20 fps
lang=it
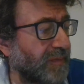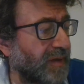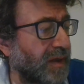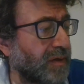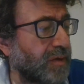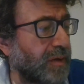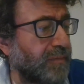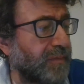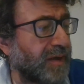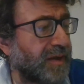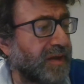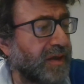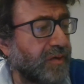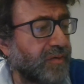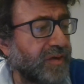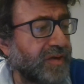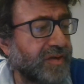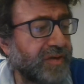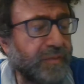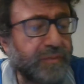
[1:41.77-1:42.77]
Naturalmente
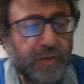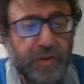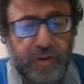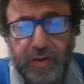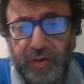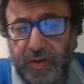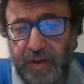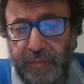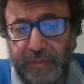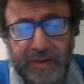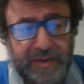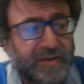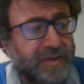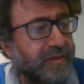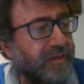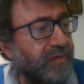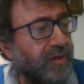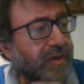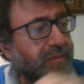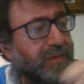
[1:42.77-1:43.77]
questo poi ognuno
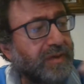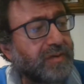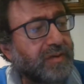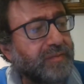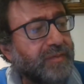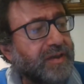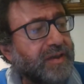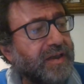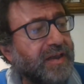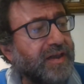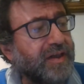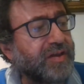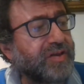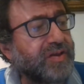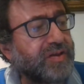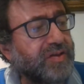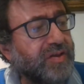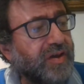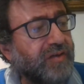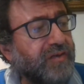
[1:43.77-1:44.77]
pensa a voi ma naturalmente la
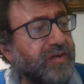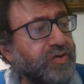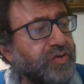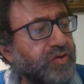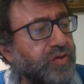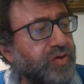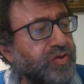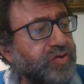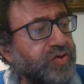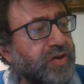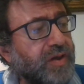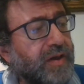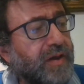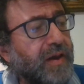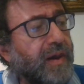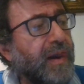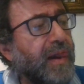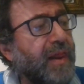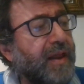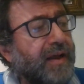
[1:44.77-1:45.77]
recensione che faccio oggi
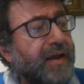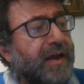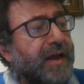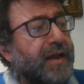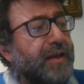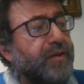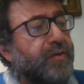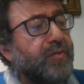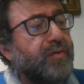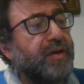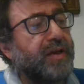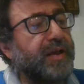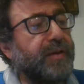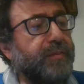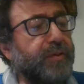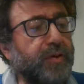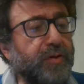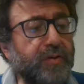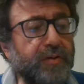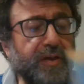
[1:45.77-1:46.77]
è di un
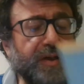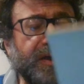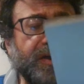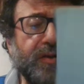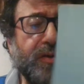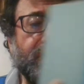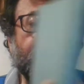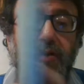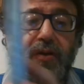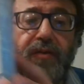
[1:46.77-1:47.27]
libro che ho